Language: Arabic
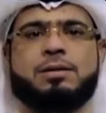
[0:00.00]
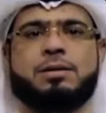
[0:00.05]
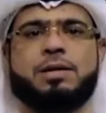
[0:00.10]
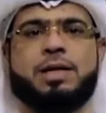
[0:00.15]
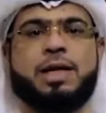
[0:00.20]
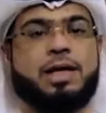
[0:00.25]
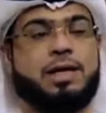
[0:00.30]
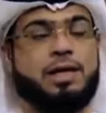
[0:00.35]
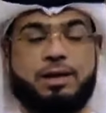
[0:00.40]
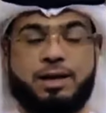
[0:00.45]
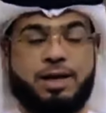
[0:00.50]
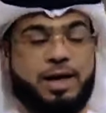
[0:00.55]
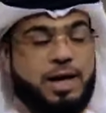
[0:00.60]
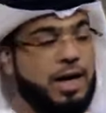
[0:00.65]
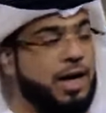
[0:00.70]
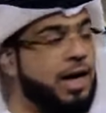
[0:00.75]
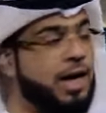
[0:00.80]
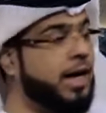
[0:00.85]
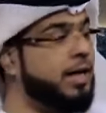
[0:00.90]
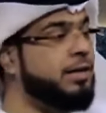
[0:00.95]
لكن
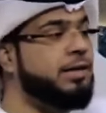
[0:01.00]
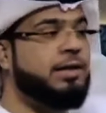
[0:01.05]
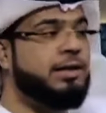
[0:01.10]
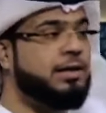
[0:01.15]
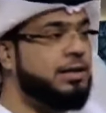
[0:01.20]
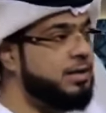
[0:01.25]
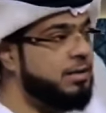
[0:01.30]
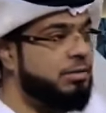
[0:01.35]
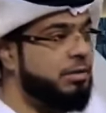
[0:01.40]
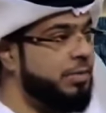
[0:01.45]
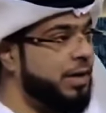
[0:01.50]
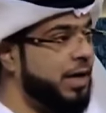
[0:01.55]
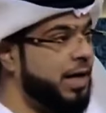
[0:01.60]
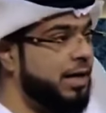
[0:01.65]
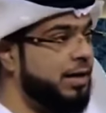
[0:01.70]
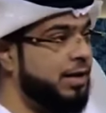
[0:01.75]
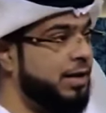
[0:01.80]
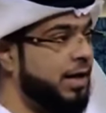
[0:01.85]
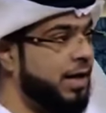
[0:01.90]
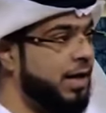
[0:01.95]
لا أحد التزم
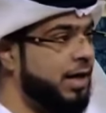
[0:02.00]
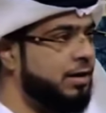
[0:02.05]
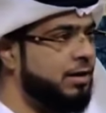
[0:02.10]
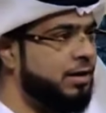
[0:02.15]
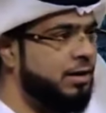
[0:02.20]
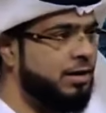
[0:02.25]
بهذا العهد